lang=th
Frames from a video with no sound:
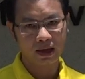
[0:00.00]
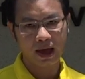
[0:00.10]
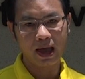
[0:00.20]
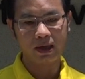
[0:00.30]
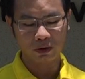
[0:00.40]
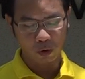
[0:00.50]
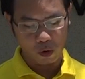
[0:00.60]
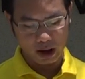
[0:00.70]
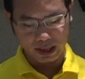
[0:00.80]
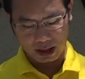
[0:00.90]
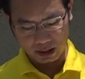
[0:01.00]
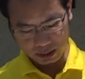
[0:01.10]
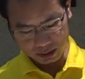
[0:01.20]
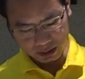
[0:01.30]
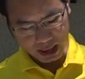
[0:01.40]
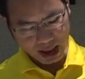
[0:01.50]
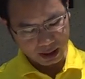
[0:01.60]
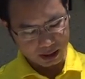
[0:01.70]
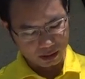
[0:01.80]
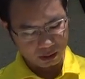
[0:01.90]
ให้ทั่วทั้งทั้ง
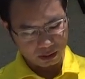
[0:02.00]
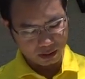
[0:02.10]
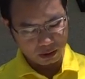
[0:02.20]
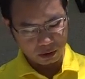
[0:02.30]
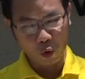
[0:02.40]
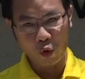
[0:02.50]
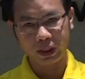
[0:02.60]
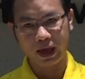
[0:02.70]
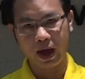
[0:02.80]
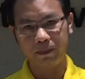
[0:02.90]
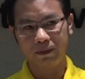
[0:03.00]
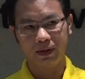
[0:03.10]
ลูกนะครับ